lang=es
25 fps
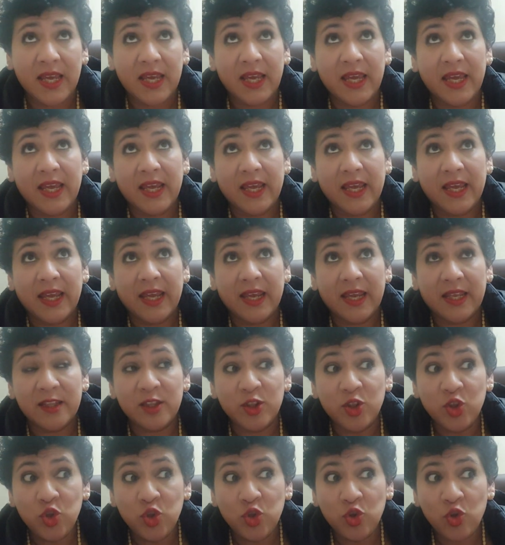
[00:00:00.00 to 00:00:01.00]
Eh,
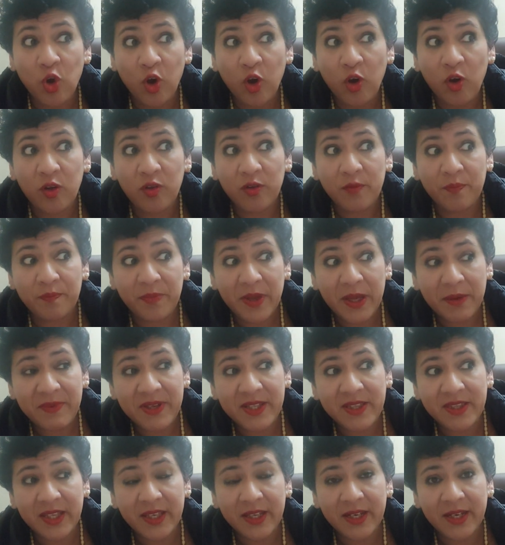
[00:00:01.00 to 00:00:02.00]
no
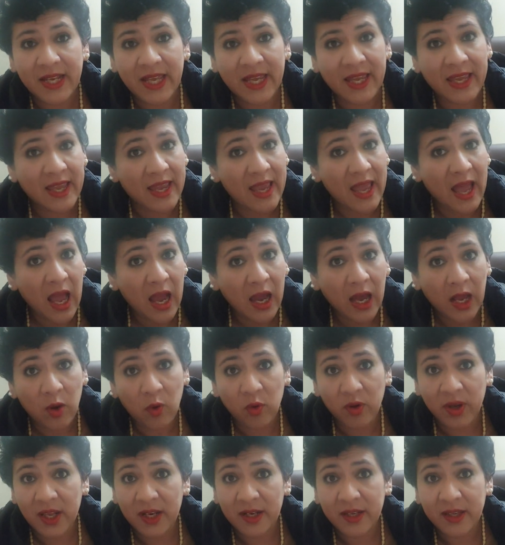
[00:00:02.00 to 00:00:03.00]
permitirle que haga
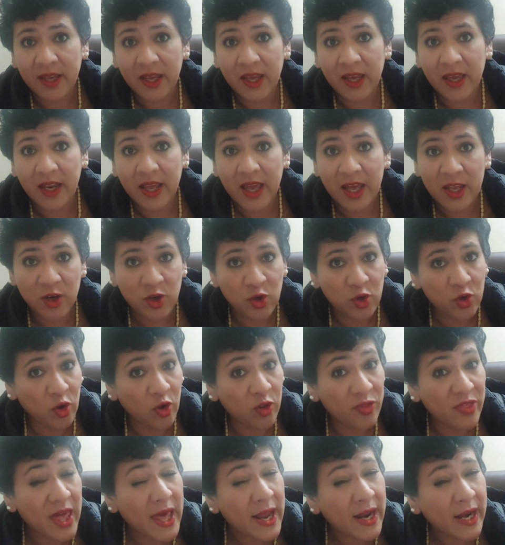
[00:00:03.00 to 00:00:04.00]
lo que él quiera,
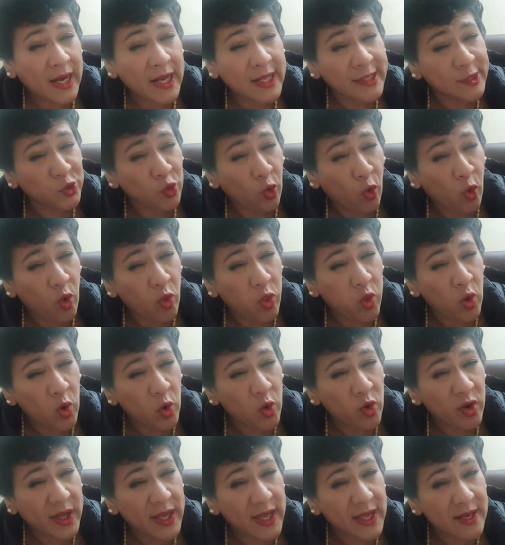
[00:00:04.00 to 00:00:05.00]
no darle todo
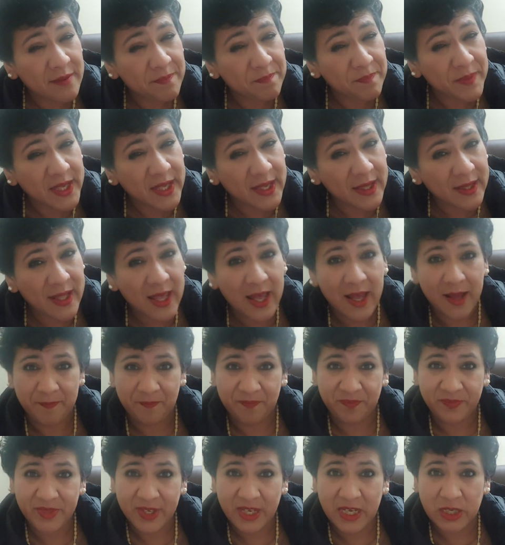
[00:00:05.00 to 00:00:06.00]
lo que él pida
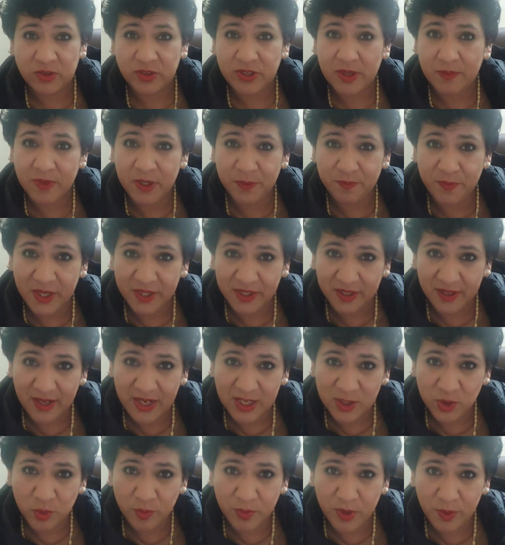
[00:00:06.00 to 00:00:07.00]
eso también parte de
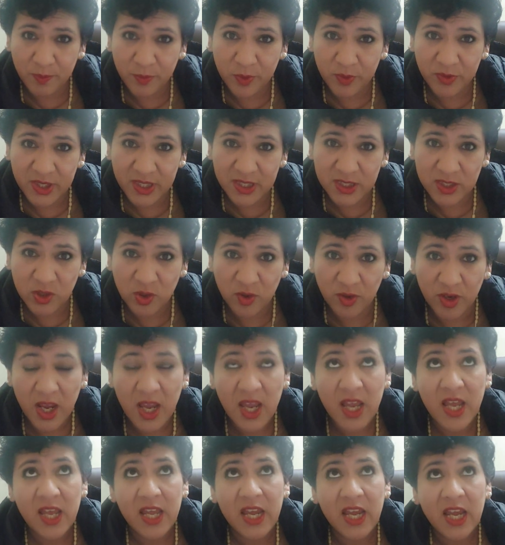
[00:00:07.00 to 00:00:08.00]
la sobreprotección,
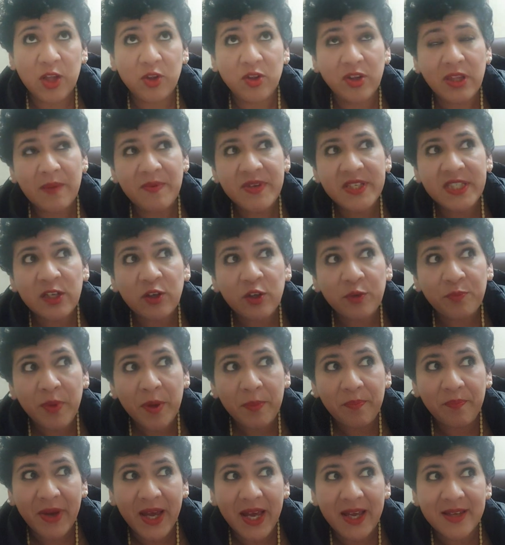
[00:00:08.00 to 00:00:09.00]
en donde a veces los
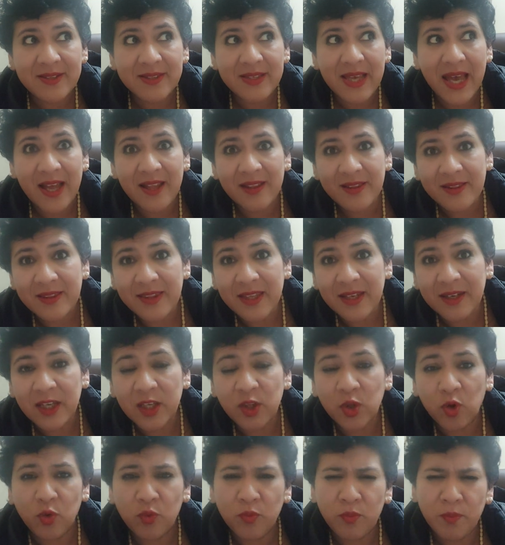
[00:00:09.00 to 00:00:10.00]
papás han
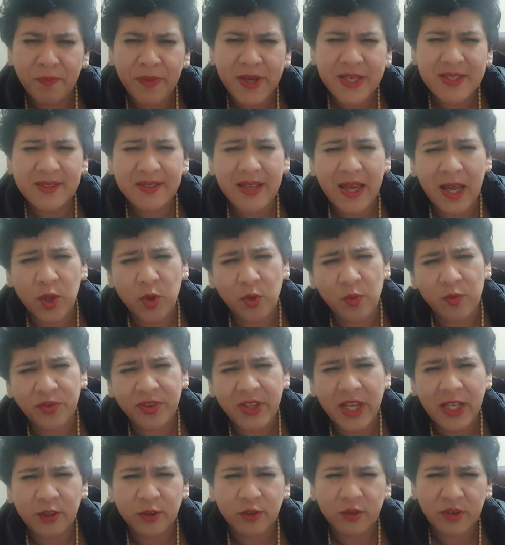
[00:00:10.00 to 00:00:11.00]
tenido un pasado un
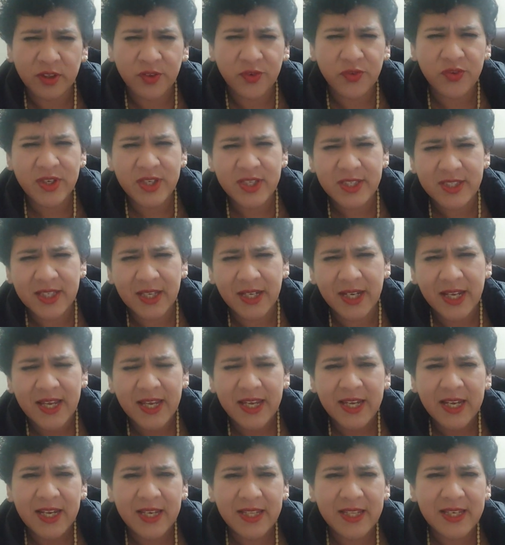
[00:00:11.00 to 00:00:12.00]
tanto difícil
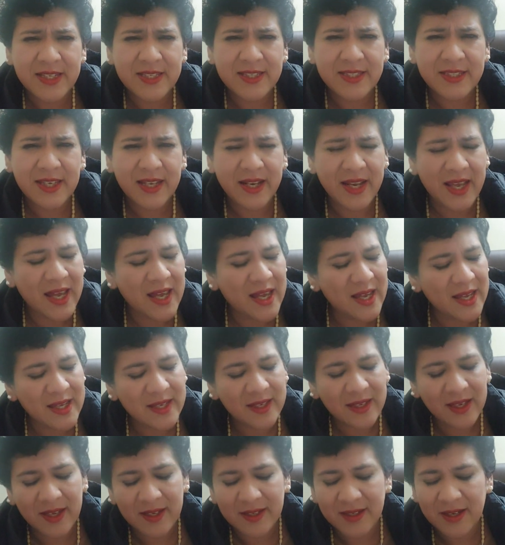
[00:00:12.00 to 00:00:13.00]
y dicen,
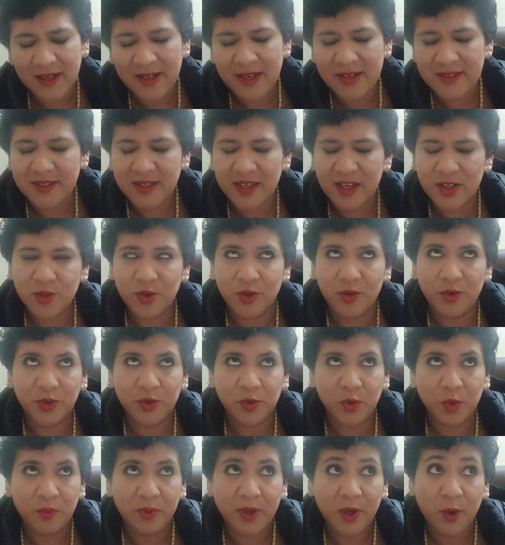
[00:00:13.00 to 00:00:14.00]
ay, ay, ay, es que yo no
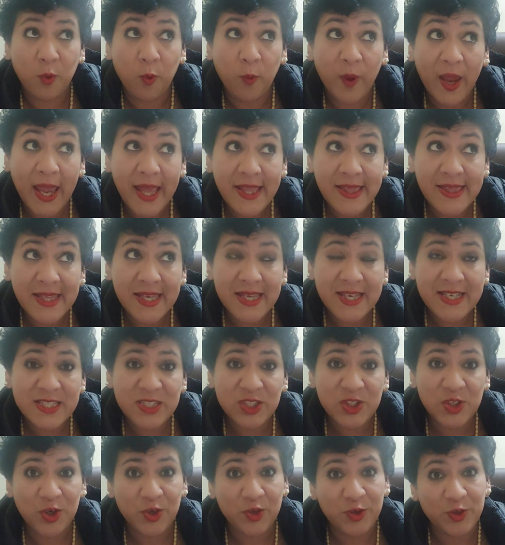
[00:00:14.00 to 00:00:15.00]
tuve
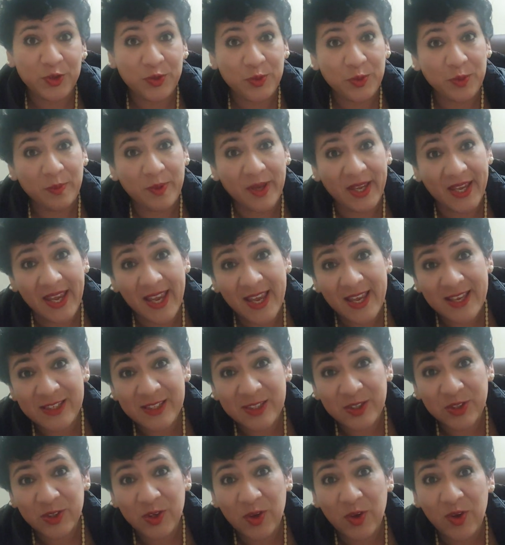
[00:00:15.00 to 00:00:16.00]
juguetes, yo no tuve
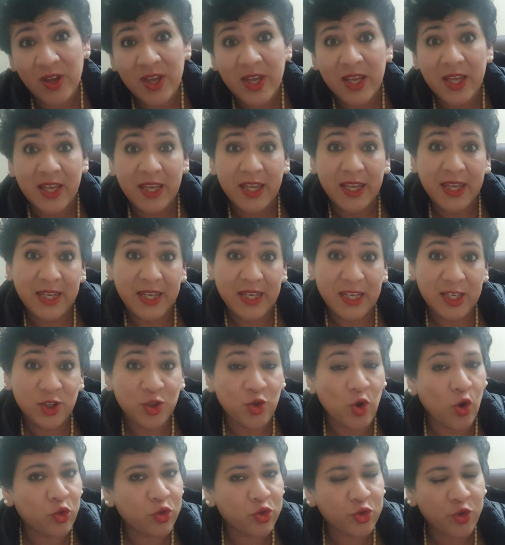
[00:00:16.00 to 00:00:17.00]
esto, y
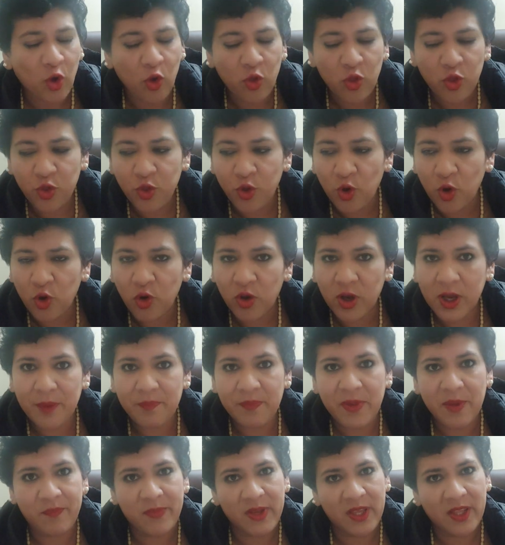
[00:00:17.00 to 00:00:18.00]
yo todo lo que
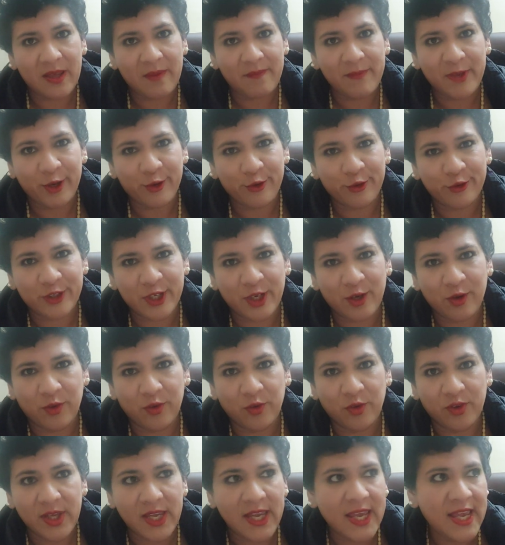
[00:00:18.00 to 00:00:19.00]
me pida mi hijo se lo
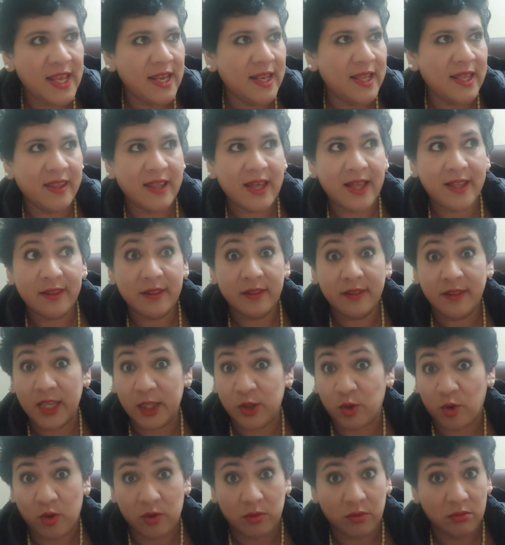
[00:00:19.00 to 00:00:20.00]
doy, y le dan de
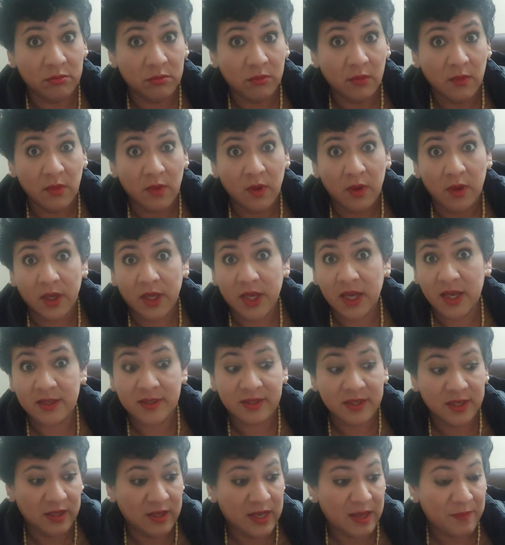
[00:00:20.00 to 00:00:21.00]
todo que
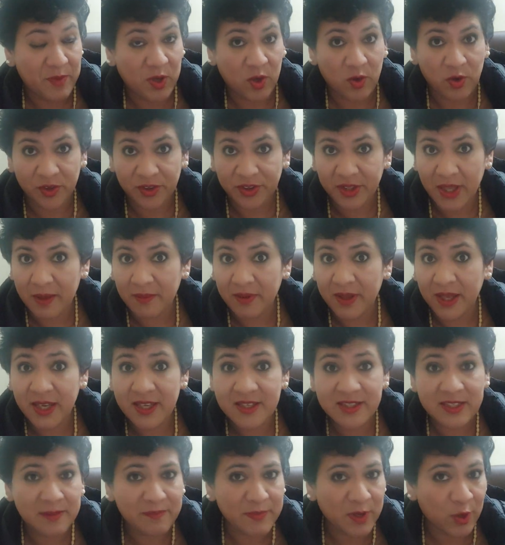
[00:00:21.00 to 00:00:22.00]
si la mejor tablet,
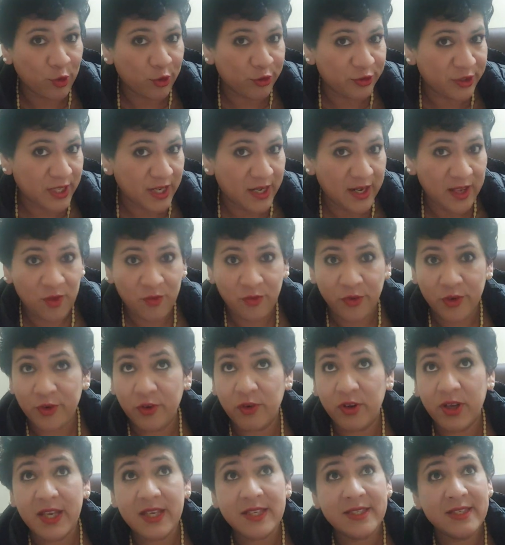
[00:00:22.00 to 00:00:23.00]
que si mejor
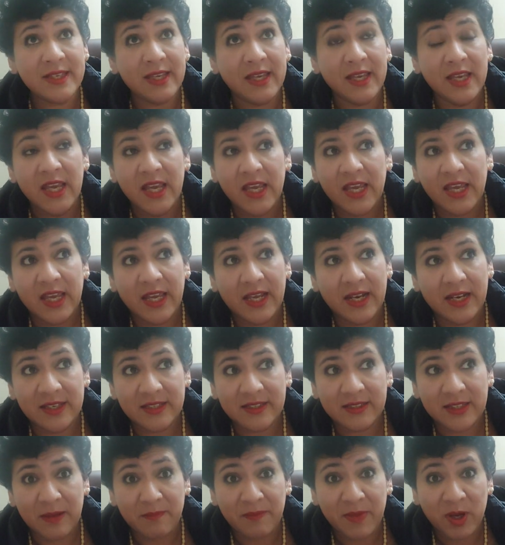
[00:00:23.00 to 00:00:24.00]
teléfono, que si el,
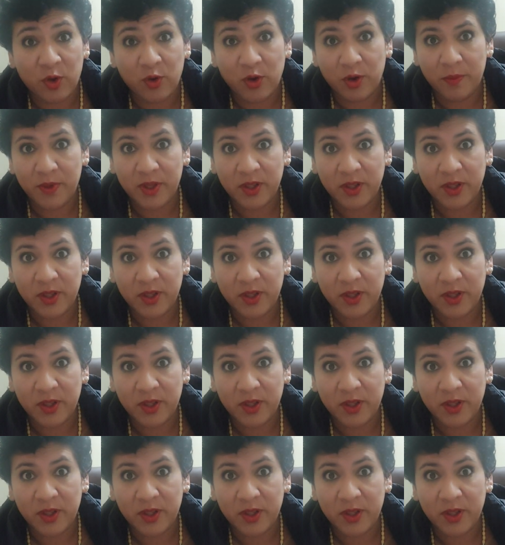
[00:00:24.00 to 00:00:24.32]
este, el mejor